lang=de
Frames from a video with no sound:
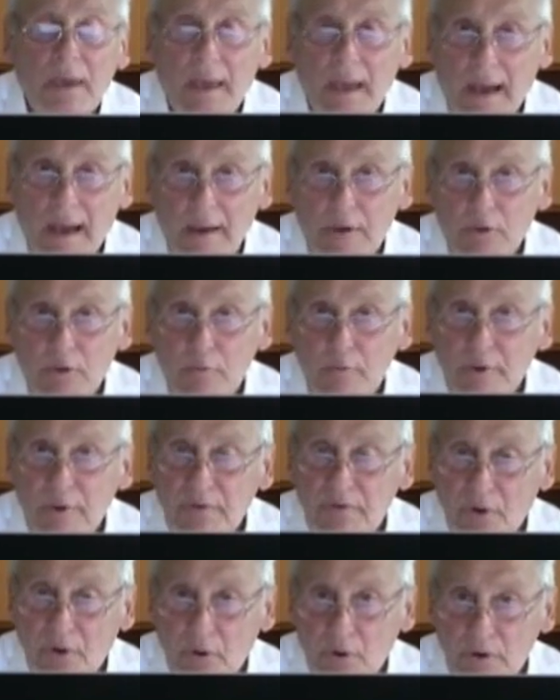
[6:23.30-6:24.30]
Hat
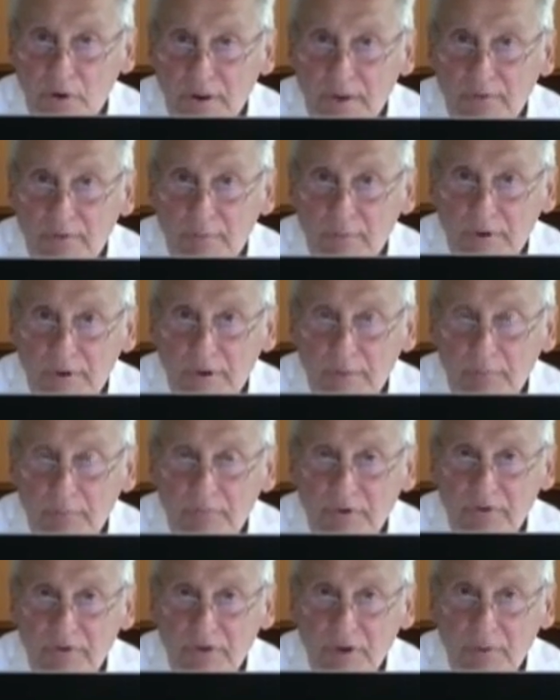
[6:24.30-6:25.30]
übrigens auch das mit dem,
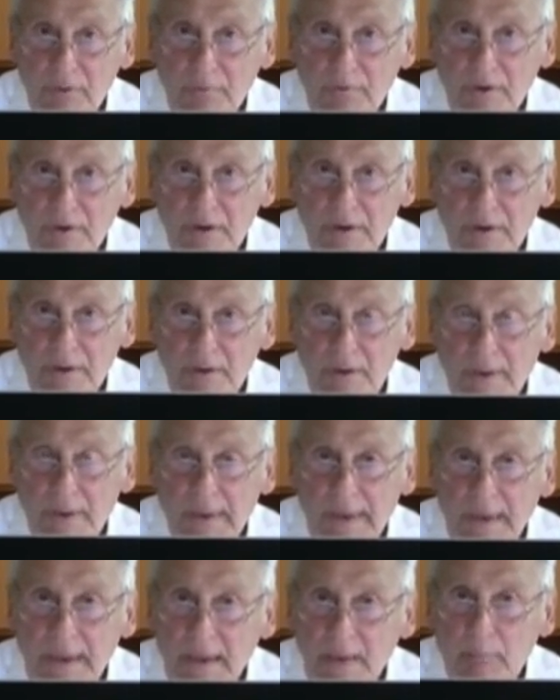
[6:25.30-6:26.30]
was ich eben sagte,
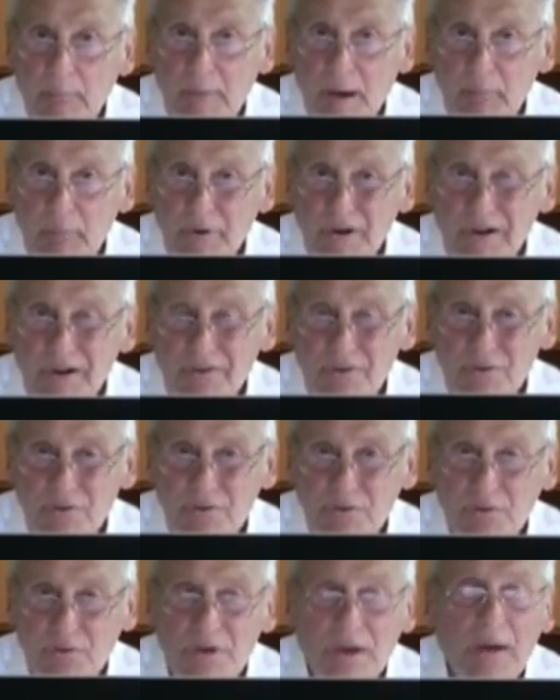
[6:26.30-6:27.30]
im April zu
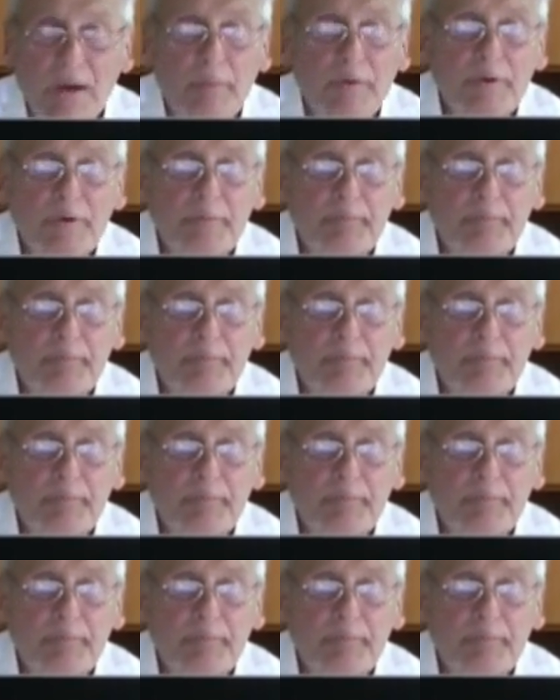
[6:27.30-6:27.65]
tun gehabt.